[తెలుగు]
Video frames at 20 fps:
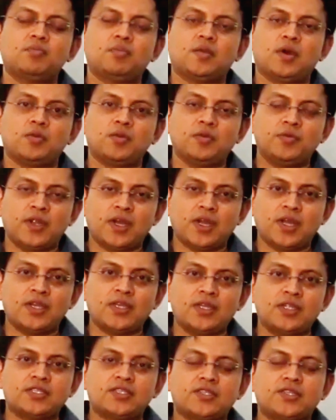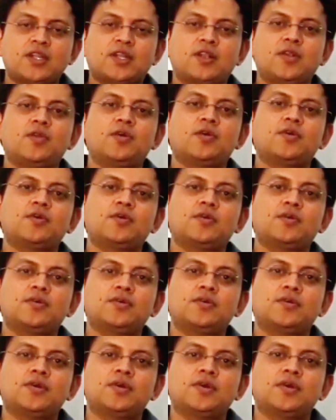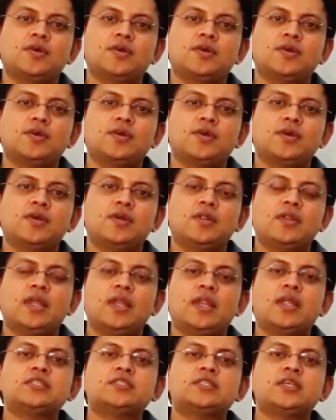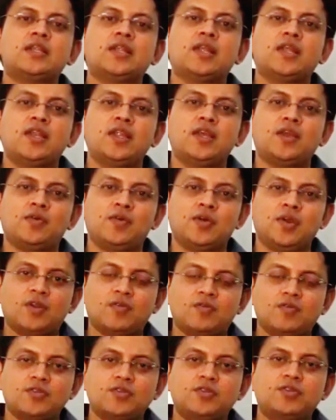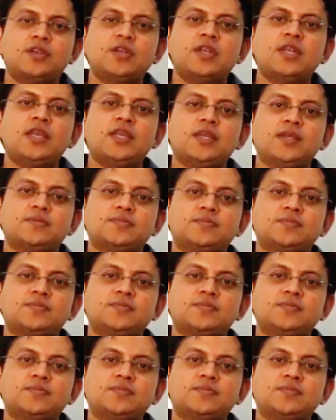మహబూబ్నగర్ డిస్ట్రిక్ట్లో నిరంజన్ అనే ఒక వృద్ధుణ్ణి